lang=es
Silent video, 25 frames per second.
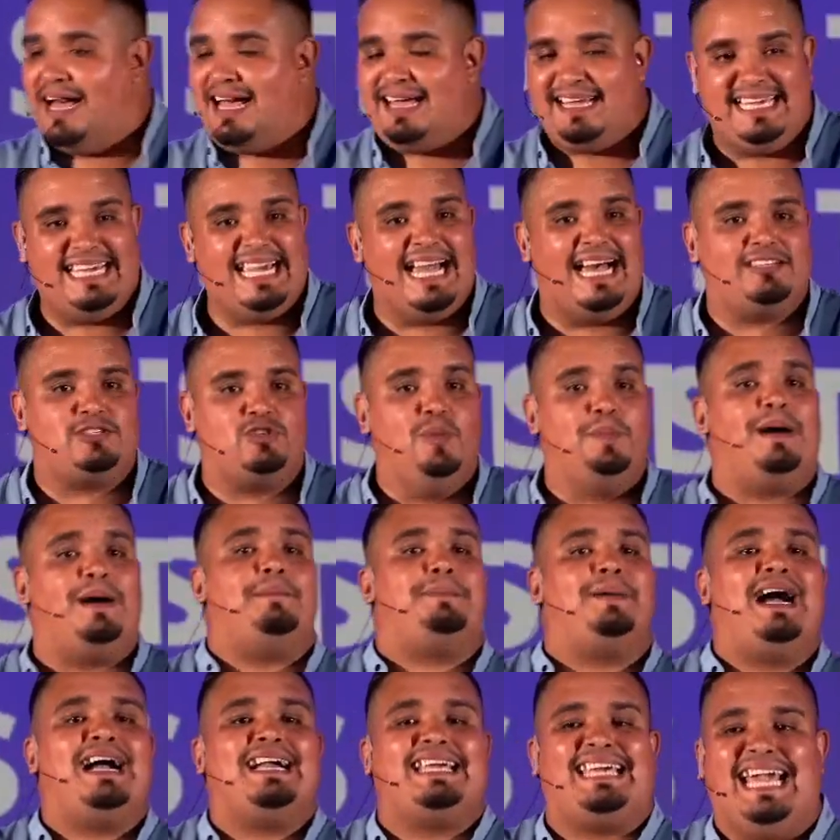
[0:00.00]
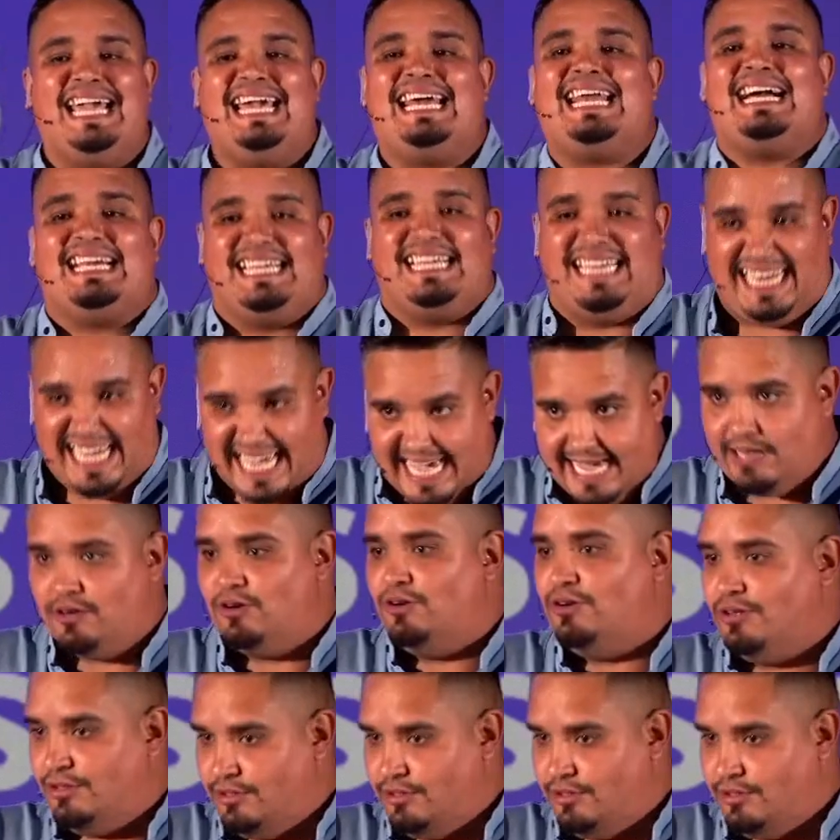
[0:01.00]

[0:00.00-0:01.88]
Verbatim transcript: y a su papá que era griego.